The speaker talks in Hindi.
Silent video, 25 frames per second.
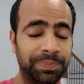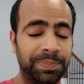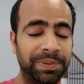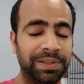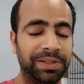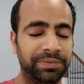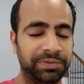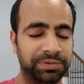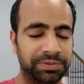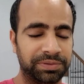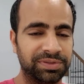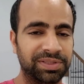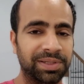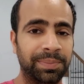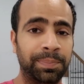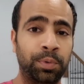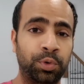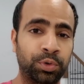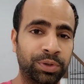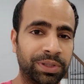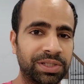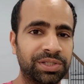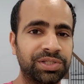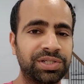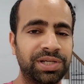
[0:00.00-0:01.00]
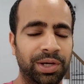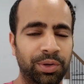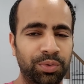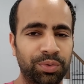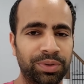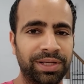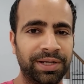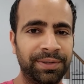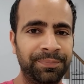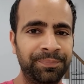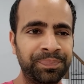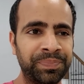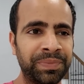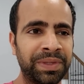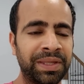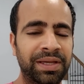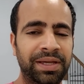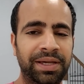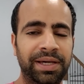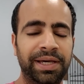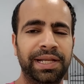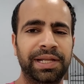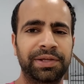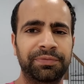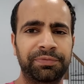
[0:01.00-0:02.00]
शिपिंग सपोर्ट अच्छा है उनका
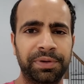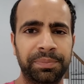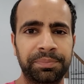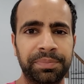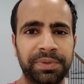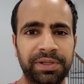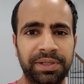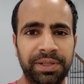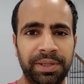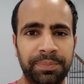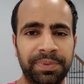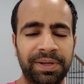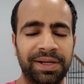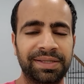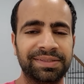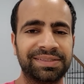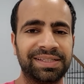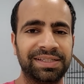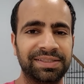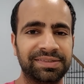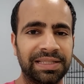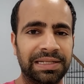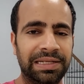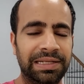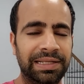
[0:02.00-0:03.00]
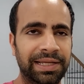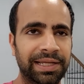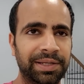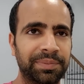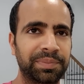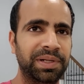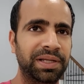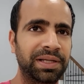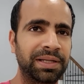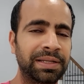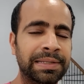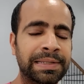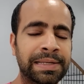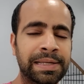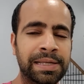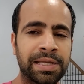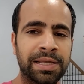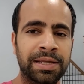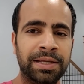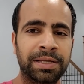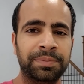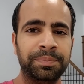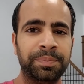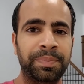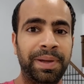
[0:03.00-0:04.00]
एन एफ एम ने ब्रासका से लिया है हमने
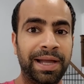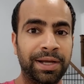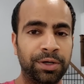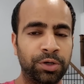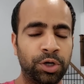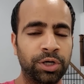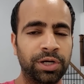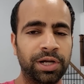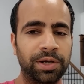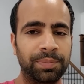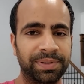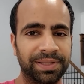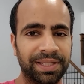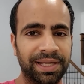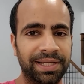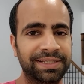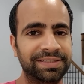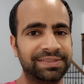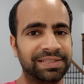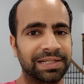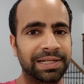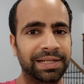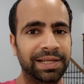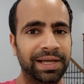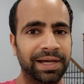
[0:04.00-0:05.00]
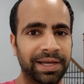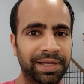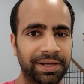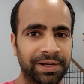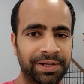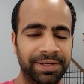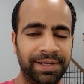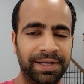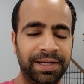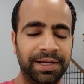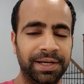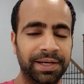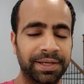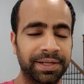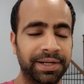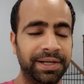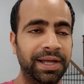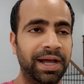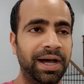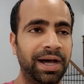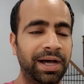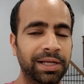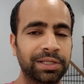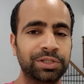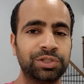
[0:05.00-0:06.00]
बैक ऑर्डर पे था इसलिए आ रहा आ रहा
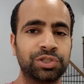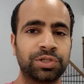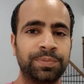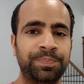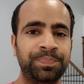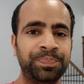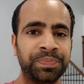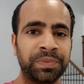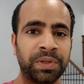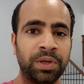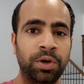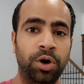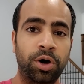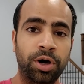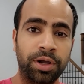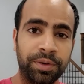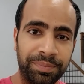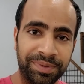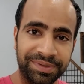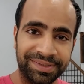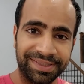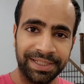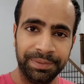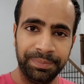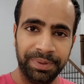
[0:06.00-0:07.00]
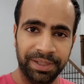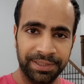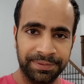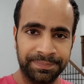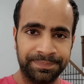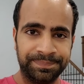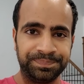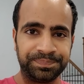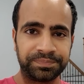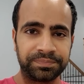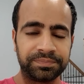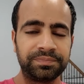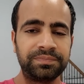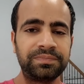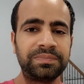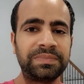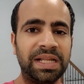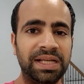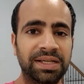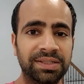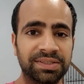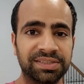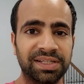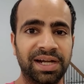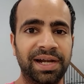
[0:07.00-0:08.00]
है आज और मज़े की बात
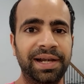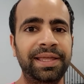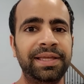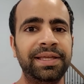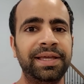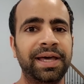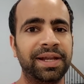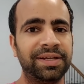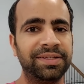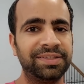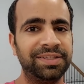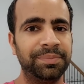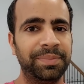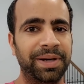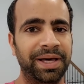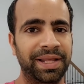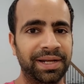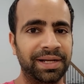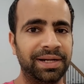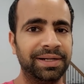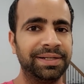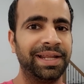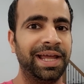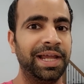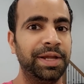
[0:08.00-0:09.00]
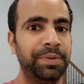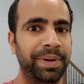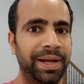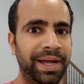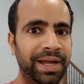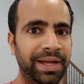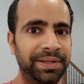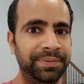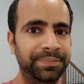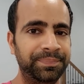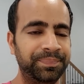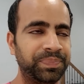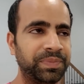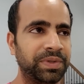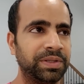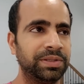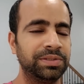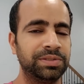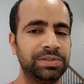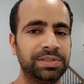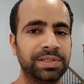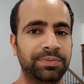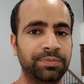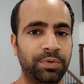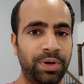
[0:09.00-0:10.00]
साढ़े ग्यारह से बारह का टाइम आया है
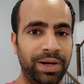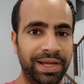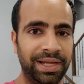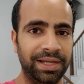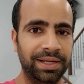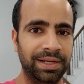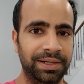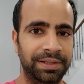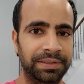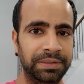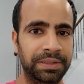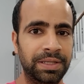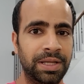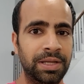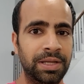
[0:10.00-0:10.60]
जब वो आएगा